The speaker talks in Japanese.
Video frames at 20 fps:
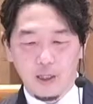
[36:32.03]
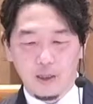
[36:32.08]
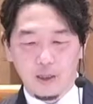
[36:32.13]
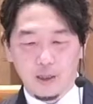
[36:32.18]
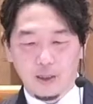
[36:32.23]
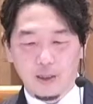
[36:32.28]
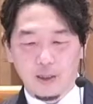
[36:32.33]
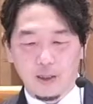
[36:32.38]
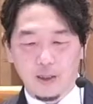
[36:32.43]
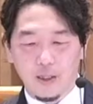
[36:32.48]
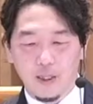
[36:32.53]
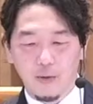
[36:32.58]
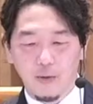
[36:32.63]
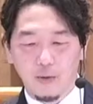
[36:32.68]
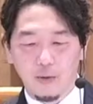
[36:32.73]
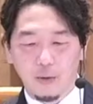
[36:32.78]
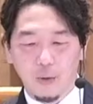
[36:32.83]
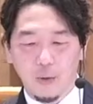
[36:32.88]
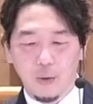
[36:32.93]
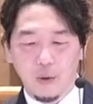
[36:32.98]
戦い
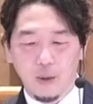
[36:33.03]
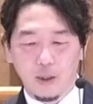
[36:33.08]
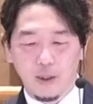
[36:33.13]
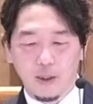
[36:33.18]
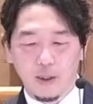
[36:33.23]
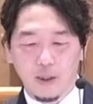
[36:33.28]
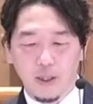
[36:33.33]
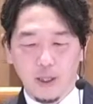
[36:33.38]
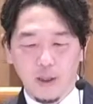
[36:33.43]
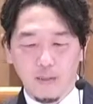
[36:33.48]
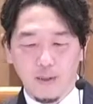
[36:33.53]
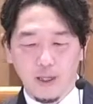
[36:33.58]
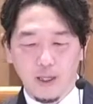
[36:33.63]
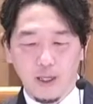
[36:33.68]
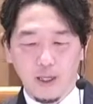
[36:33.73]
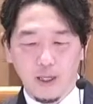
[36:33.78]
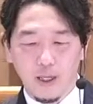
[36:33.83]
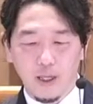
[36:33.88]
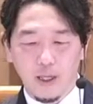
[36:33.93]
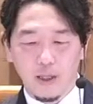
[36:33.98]
を通らなけれ
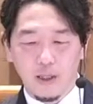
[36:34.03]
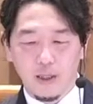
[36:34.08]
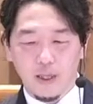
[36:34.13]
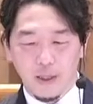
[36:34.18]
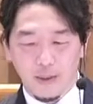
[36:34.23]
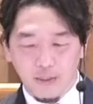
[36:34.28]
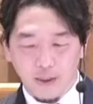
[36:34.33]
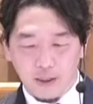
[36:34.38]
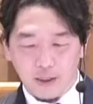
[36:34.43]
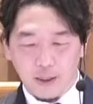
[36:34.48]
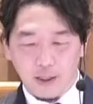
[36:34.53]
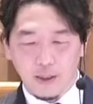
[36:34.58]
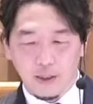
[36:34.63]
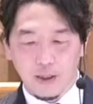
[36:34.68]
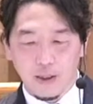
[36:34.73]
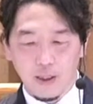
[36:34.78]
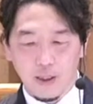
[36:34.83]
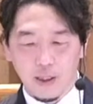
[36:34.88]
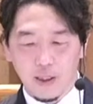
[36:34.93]
ばなりません。